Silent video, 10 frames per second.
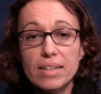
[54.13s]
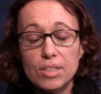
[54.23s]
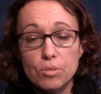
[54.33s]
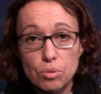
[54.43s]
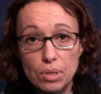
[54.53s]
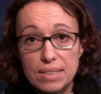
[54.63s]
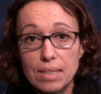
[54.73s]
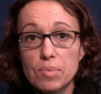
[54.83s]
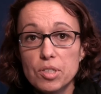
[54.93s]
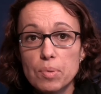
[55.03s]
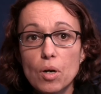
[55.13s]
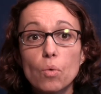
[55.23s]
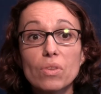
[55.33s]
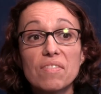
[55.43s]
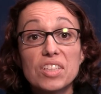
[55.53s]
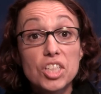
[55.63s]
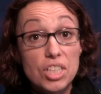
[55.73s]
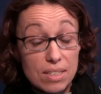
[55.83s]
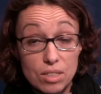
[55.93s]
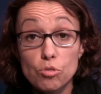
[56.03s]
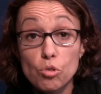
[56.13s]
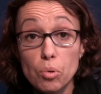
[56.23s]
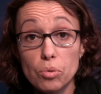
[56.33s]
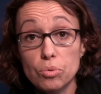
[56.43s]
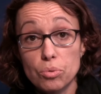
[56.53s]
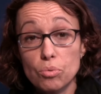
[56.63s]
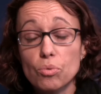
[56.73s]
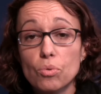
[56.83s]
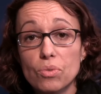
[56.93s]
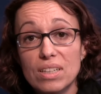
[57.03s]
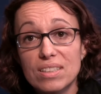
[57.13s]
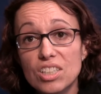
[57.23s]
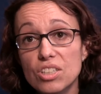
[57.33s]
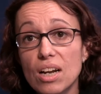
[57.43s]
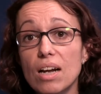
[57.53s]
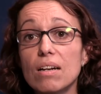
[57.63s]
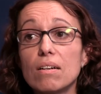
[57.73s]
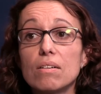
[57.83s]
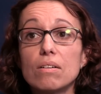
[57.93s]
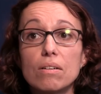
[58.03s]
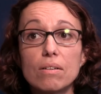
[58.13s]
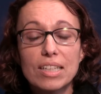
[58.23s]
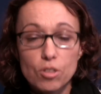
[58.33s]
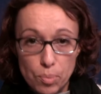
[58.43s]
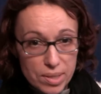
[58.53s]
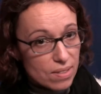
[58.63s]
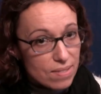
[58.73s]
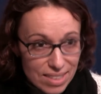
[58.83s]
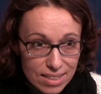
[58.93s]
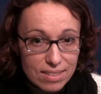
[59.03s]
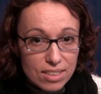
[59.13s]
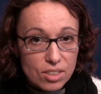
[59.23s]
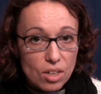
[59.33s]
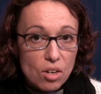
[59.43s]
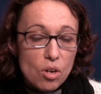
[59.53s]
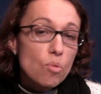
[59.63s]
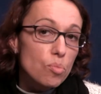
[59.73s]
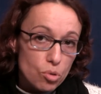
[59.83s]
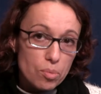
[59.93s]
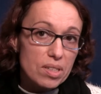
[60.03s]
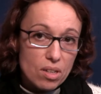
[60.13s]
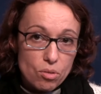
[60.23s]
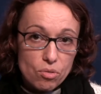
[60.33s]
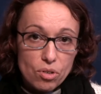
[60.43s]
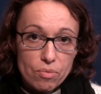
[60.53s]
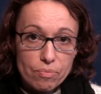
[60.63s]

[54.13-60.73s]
Et sur l'établissement, on avait déjà ces deux productions, donc on a déjà euh, les compétences techniques pour le mettre en œuvre.